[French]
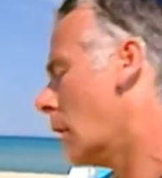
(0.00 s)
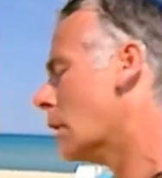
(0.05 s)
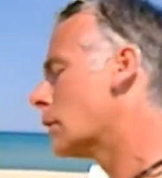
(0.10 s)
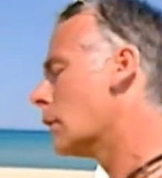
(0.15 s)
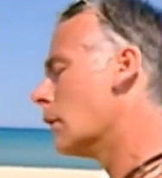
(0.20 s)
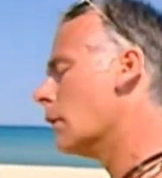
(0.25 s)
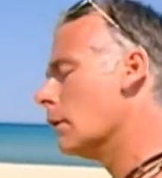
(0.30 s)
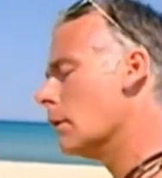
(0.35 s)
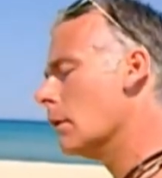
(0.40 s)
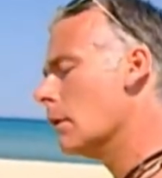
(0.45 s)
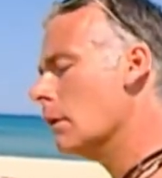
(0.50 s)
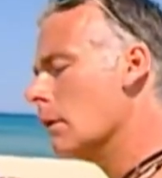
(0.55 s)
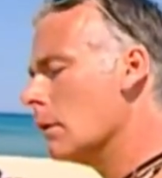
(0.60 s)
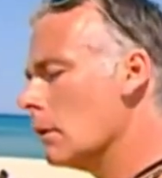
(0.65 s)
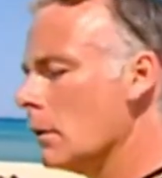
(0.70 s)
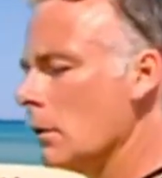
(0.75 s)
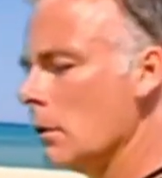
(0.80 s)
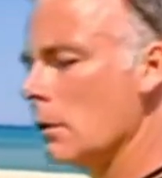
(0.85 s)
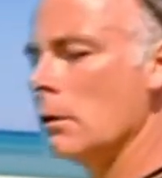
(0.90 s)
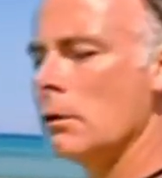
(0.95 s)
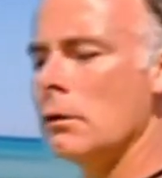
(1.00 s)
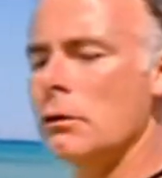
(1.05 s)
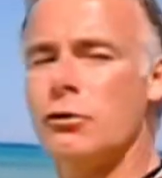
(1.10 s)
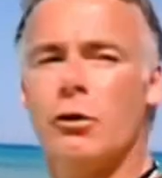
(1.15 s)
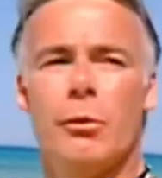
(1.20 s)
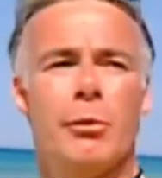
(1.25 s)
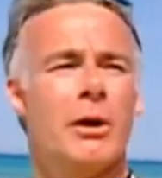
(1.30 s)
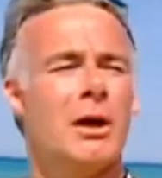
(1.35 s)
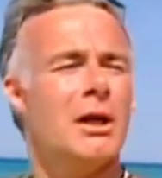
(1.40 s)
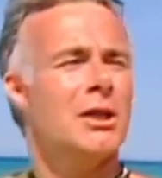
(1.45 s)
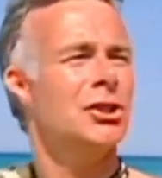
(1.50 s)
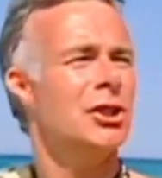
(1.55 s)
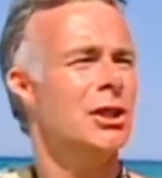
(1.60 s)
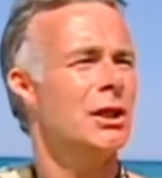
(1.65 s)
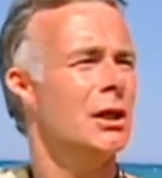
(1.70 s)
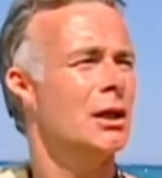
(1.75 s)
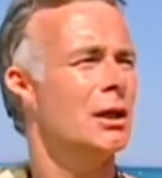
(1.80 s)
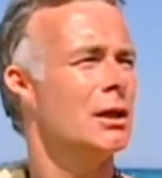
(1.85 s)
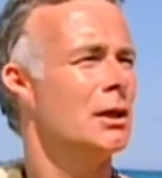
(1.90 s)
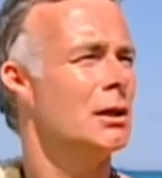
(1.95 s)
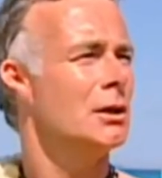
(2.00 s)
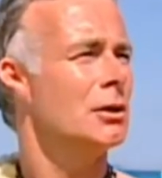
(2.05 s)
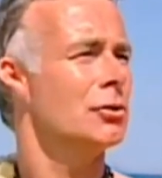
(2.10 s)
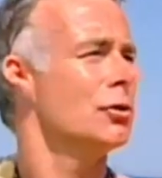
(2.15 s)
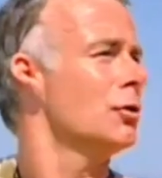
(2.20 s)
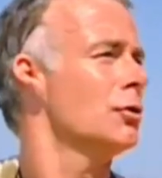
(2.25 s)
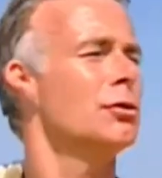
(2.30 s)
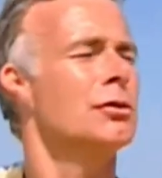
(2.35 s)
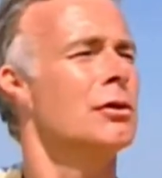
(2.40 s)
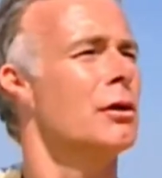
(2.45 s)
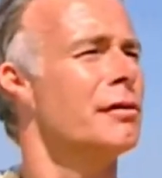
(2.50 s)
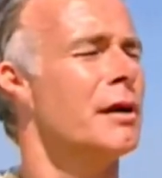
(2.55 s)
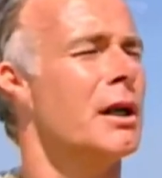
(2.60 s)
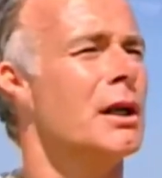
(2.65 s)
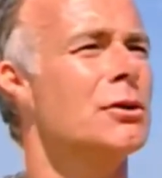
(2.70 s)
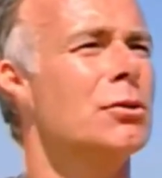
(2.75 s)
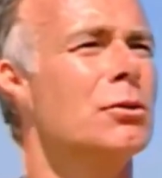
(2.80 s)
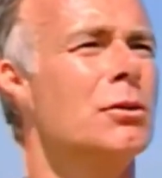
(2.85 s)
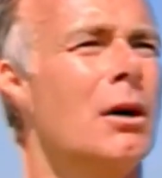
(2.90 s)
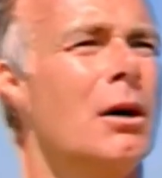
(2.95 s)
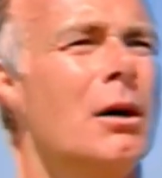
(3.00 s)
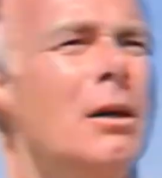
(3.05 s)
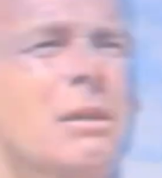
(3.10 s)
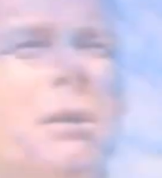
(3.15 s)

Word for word: Attends, euh, je veux pas l'acheter, hein. Je veux juste en faire un tour.